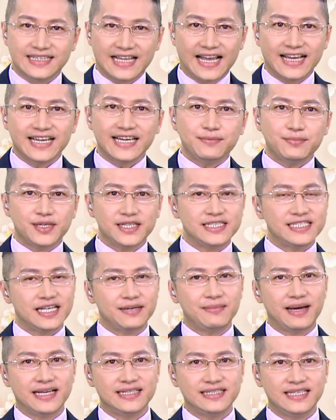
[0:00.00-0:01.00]
大家问
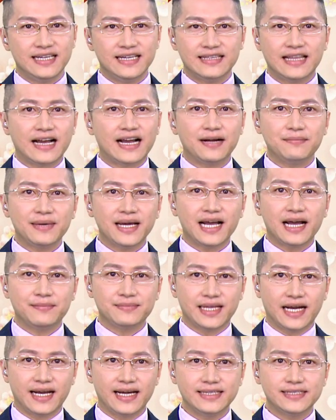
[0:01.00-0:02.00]
千万句，大刚要
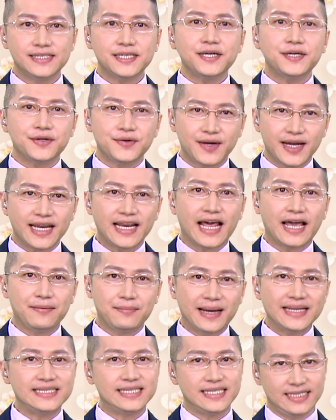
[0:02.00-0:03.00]
跟大家做伙来
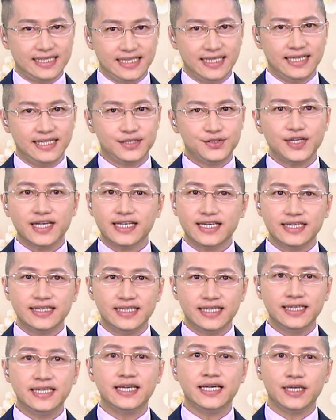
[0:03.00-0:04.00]
拜一拜。最近
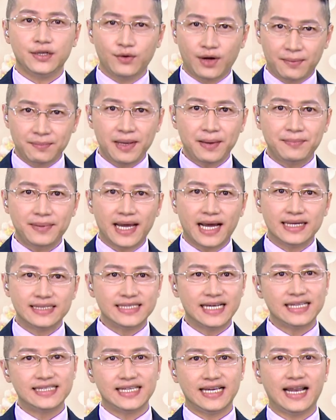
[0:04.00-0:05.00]
天气热，憋憋，
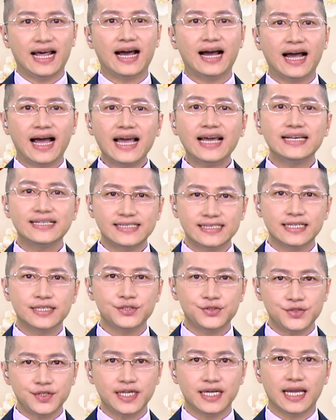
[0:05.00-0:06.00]
真侪人爱
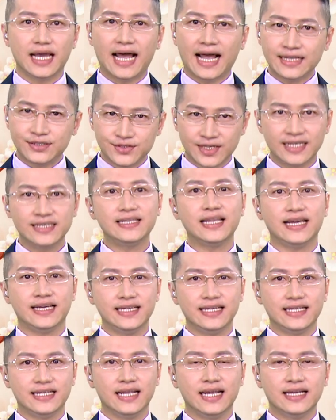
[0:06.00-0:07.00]
生水，安全第
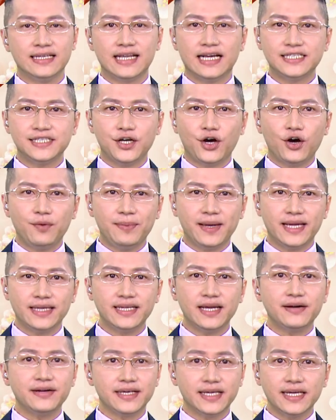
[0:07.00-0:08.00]
一。那是后背
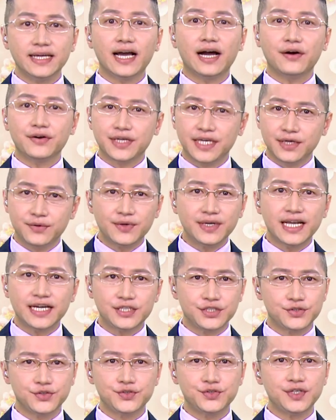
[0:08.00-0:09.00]
跳入去到戏温
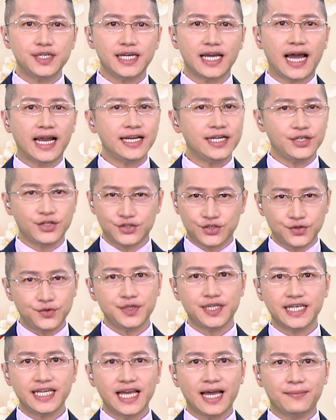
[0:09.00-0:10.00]
啊，受水，安尼就足
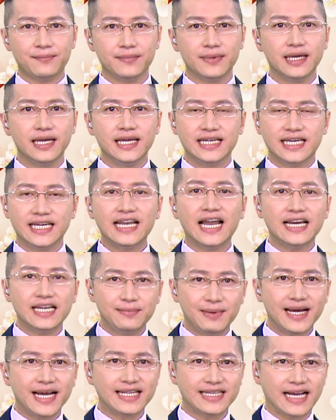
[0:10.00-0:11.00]
危险。今仔
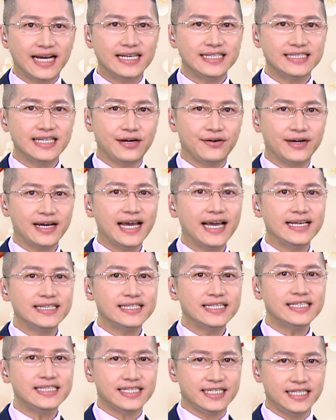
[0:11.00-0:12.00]
日要甲大家小解，
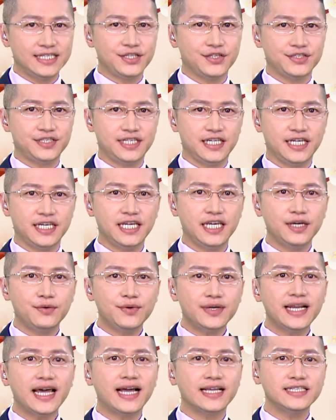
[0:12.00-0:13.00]
即一日就是鱼
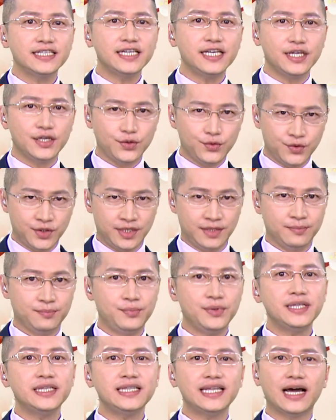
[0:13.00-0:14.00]
温啊！即日温，
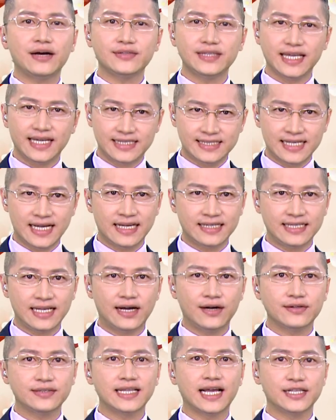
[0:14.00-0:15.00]
本条第三
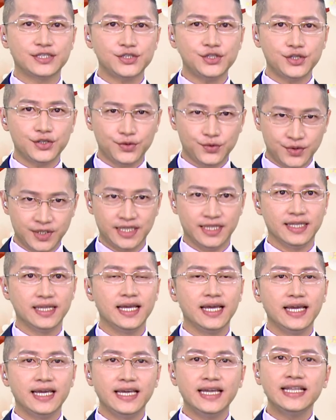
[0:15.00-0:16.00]
条读作温，
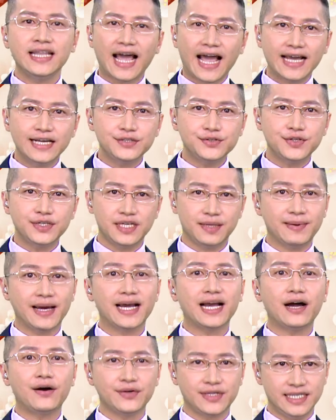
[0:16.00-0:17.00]
因海水入
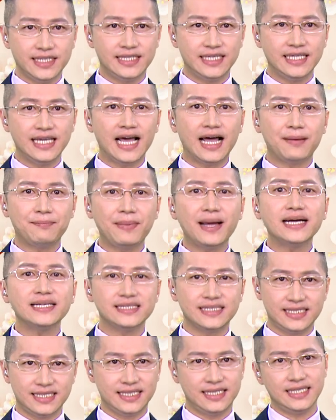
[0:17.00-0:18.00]
来到鱼池啊，
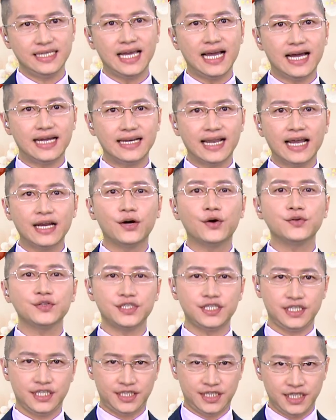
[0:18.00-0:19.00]
放饲鱼啊，咱讲
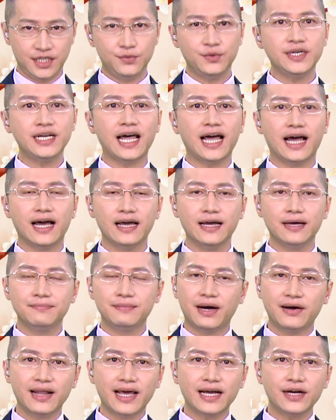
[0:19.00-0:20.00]
是鱼温啊，
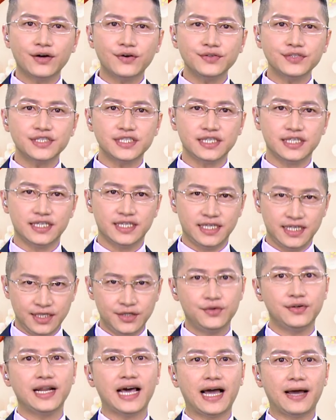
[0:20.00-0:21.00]
毛人讲是
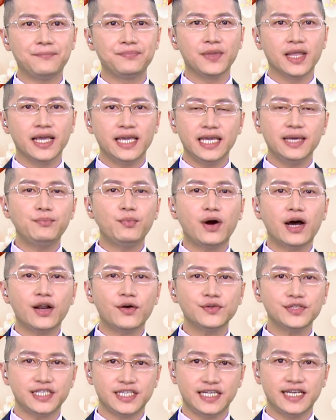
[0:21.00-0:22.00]
鱼窟啊，一般
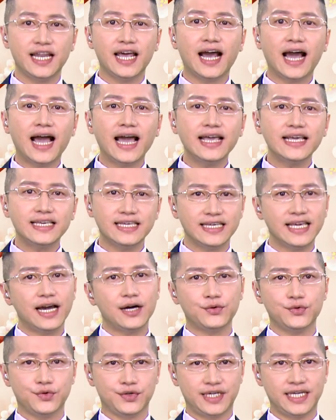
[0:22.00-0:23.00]
拢是伫咧海墘
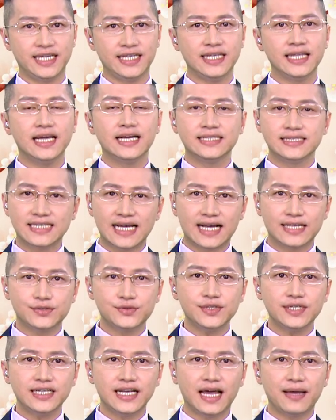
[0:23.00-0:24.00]
啊附近，杂
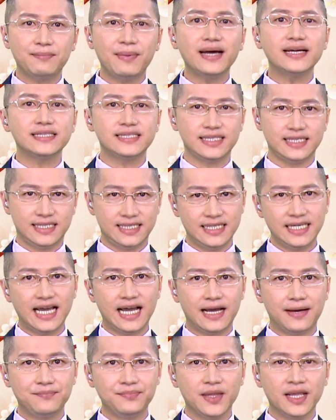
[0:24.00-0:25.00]
水来放饲鱼
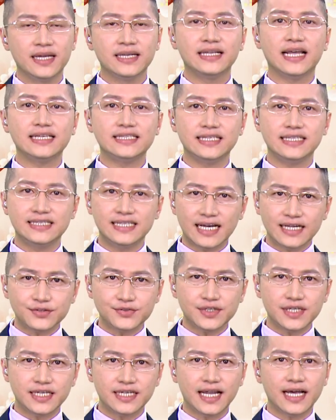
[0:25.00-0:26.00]
啊。若是正
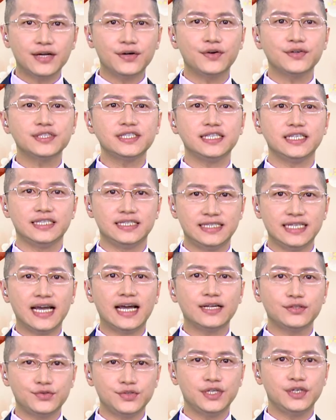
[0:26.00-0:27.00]
水，咱讲是
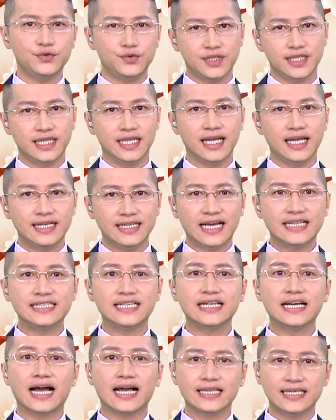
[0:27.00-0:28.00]
正水温；若
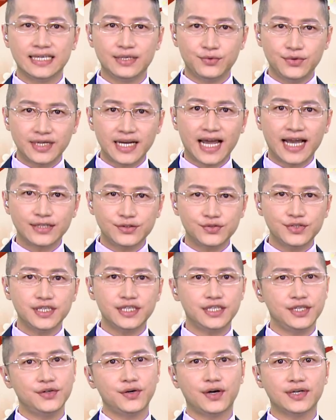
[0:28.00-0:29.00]
是甲鱼温来
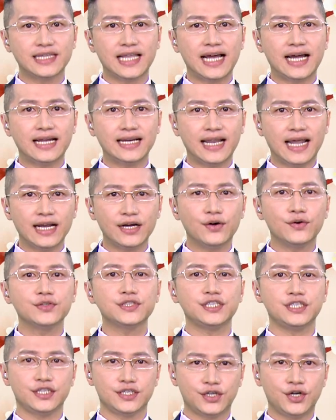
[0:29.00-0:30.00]
水调好呾，咱讲
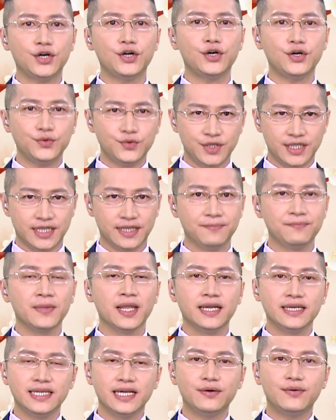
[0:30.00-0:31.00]
是烤温。
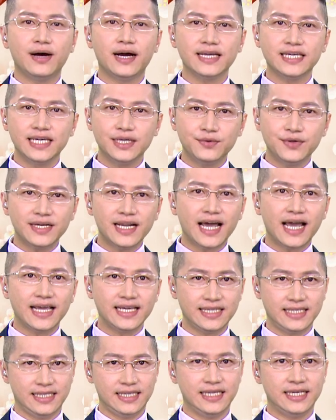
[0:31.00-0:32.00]
另外，鱼温
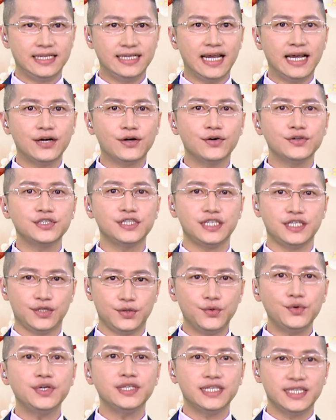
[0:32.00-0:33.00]
来鱼，咱讲
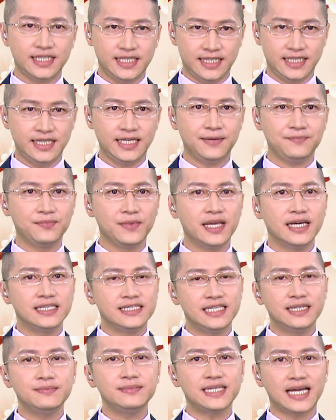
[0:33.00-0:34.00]
是温鱼。
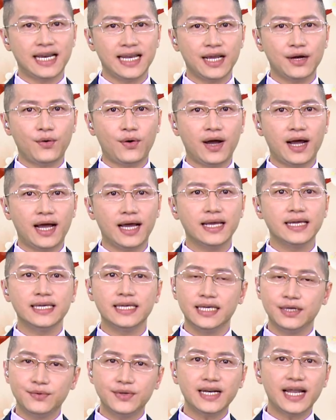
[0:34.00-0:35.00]
清层的花，
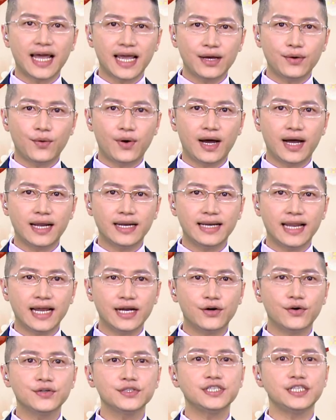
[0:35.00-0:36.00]
鱼温来花，
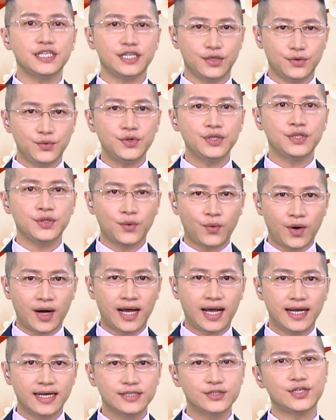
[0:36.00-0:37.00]
咱讲是温
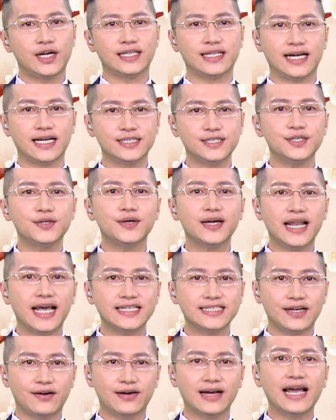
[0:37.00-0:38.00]
花。带大家做起
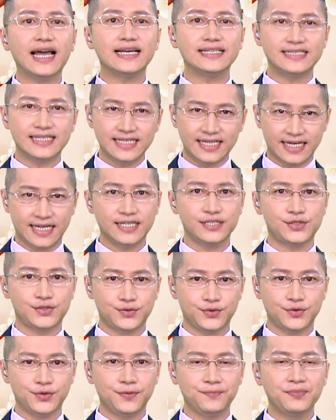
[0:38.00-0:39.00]
来小解，即两个词，